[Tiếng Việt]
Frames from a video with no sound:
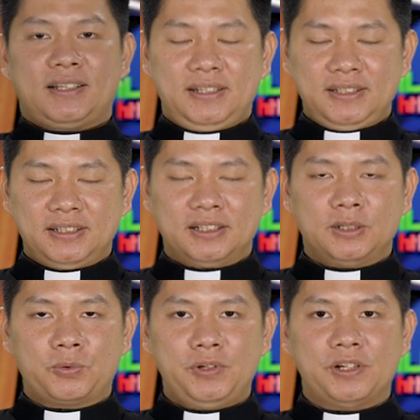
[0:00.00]
Kính
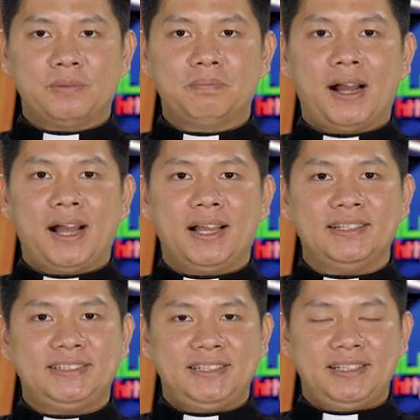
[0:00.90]
thưa quý ông bà,
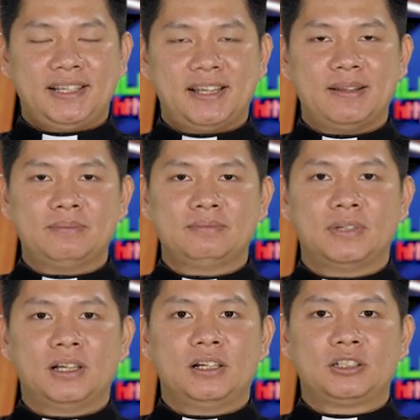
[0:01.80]
anh chị em,
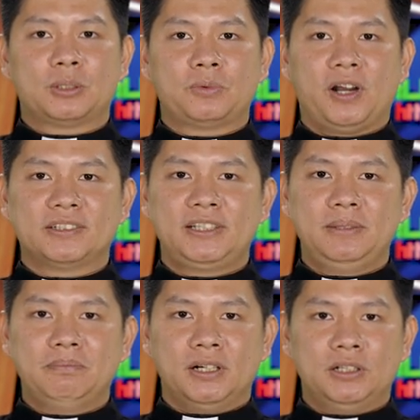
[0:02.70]
trong đoạn
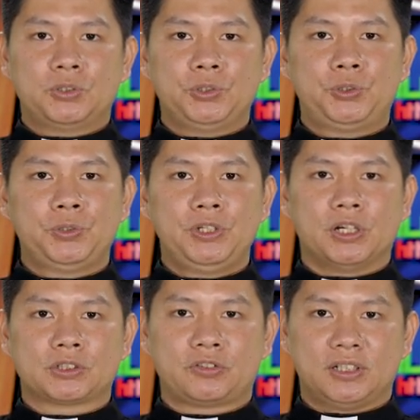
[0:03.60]
tin mừng của Chúa
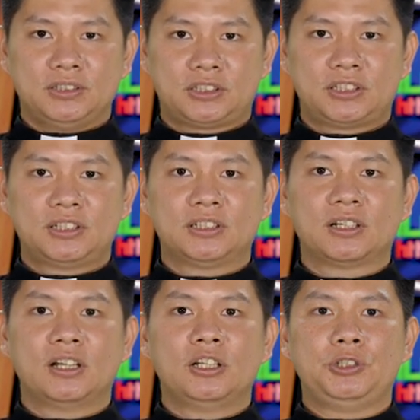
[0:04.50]
Nhật tuần trước,
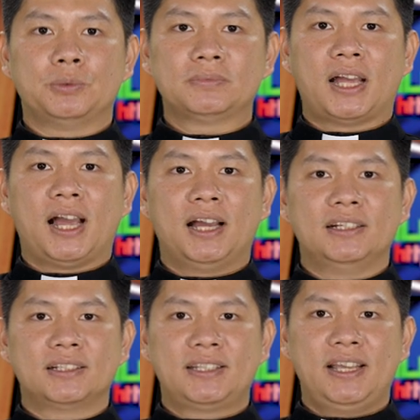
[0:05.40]
chúng ta
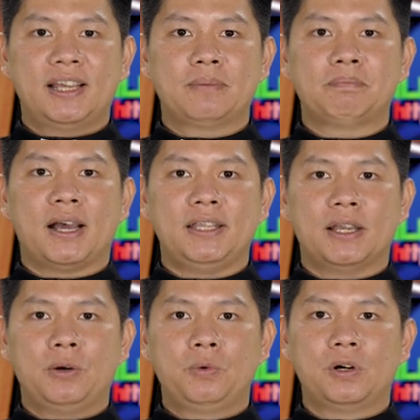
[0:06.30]
được nghe bài
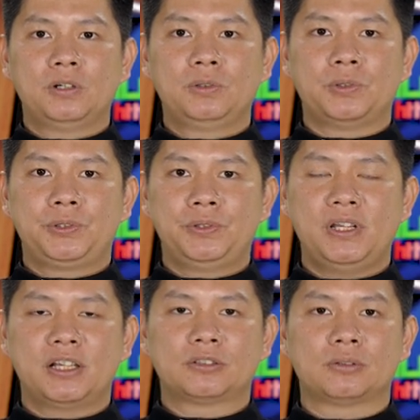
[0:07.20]
giáo huấn của Chúa
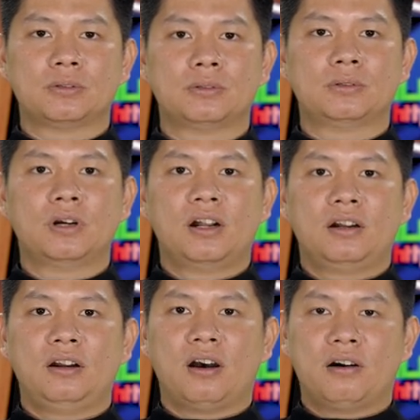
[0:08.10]
Giêsu
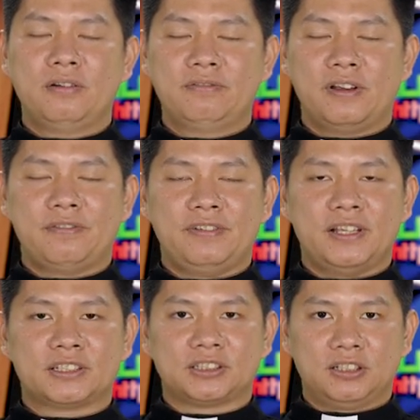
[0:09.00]
nói về
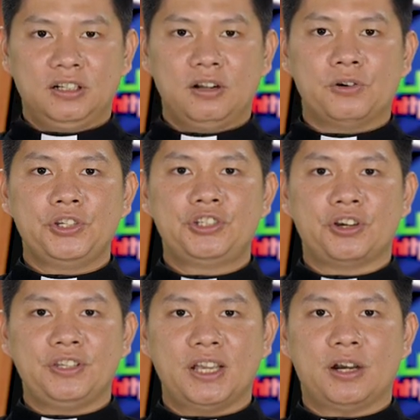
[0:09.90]
việc sửa lỗi
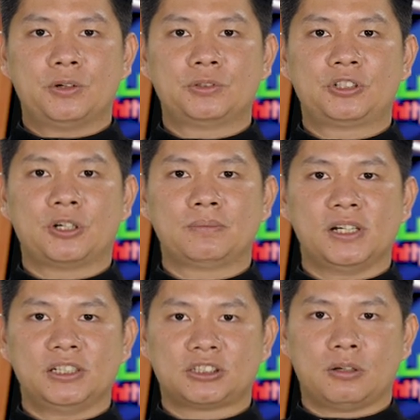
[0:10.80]
cho nhau trong
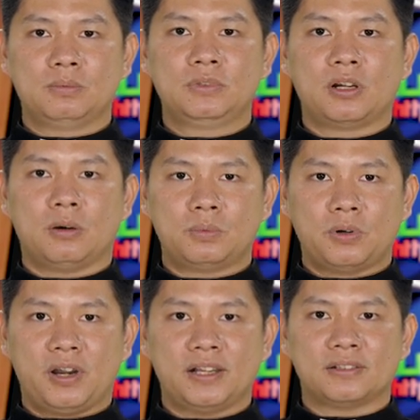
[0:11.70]
đời sống cộng
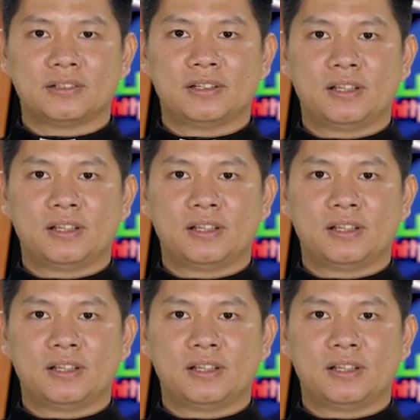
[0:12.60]
đoàn.